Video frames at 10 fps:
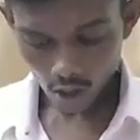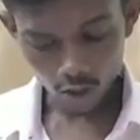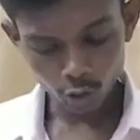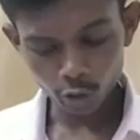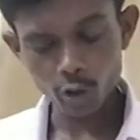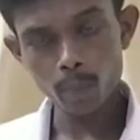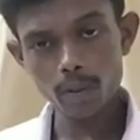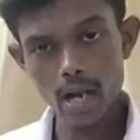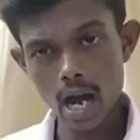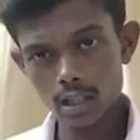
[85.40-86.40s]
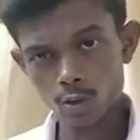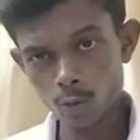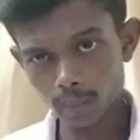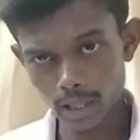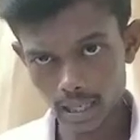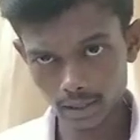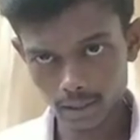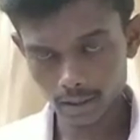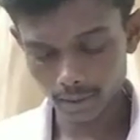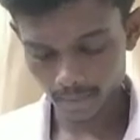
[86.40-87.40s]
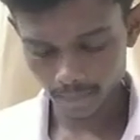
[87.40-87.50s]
और दूसरों पर आरोप लगाते हैं